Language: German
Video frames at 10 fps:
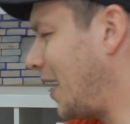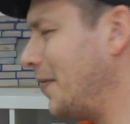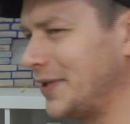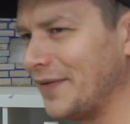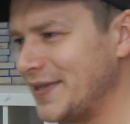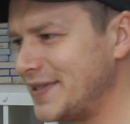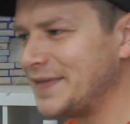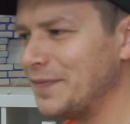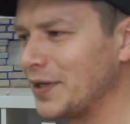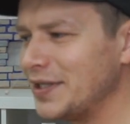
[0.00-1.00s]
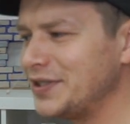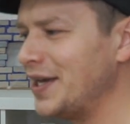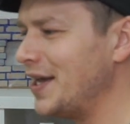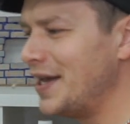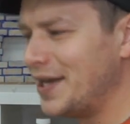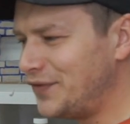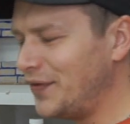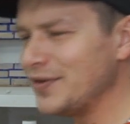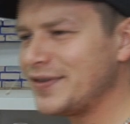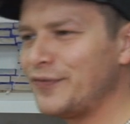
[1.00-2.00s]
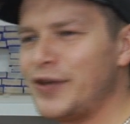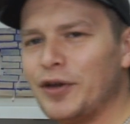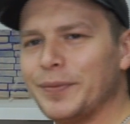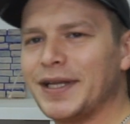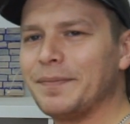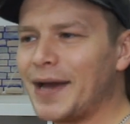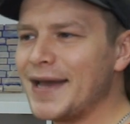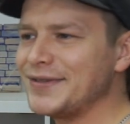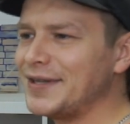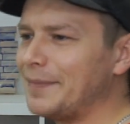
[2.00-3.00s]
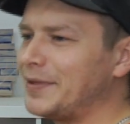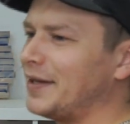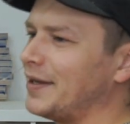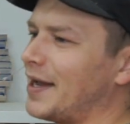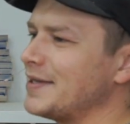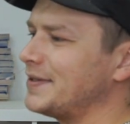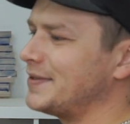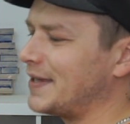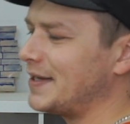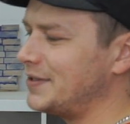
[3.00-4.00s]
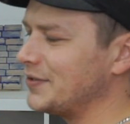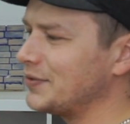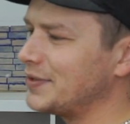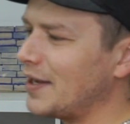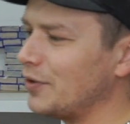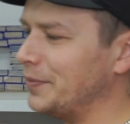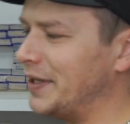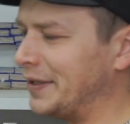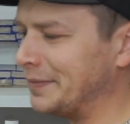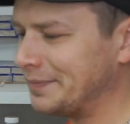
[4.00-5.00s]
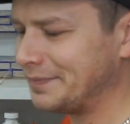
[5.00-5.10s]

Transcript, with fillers: Aber der Witz ist wirklich, ich philosophiere über den Preis und habe da die ganze Zeit hier so ein Teil rumliegen.